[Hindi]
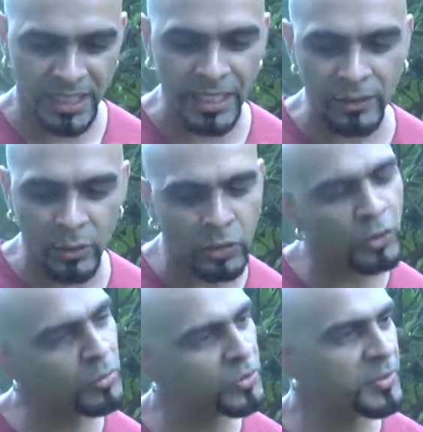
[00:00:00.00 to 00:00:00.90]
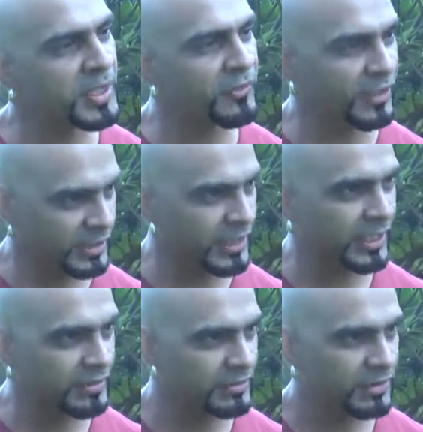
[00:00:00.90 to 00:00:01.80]
शायद लोगों को मुझ में एक फ़र्क
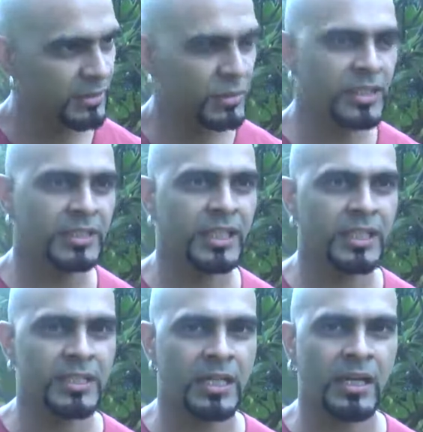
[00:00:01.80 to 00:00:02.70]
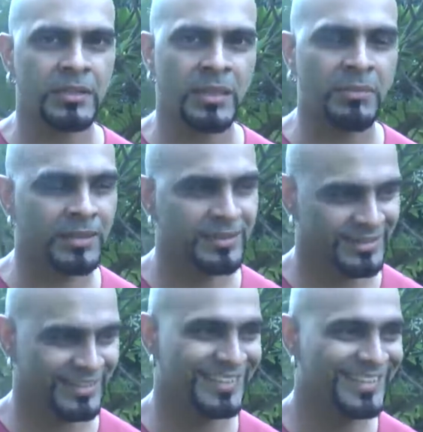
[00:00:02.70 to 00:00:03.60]
दिखे हो सकता है कि आ, दिख रहा
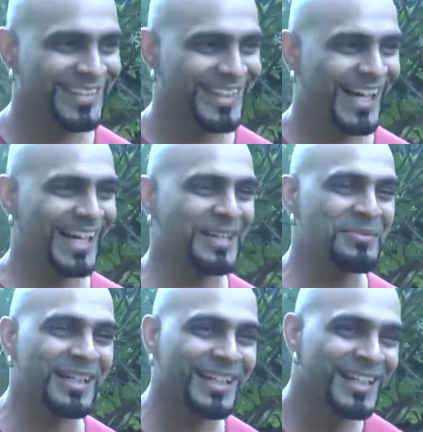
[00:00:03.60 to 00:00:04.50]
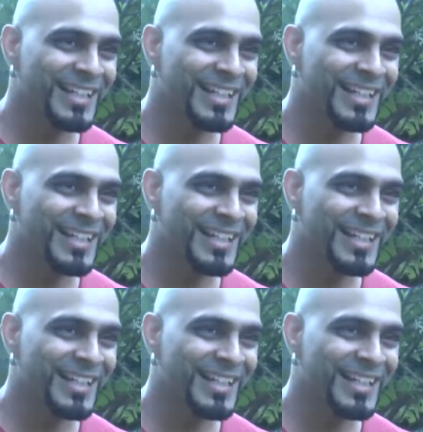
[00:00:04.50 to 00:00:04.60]
है हाँ, अगर मैं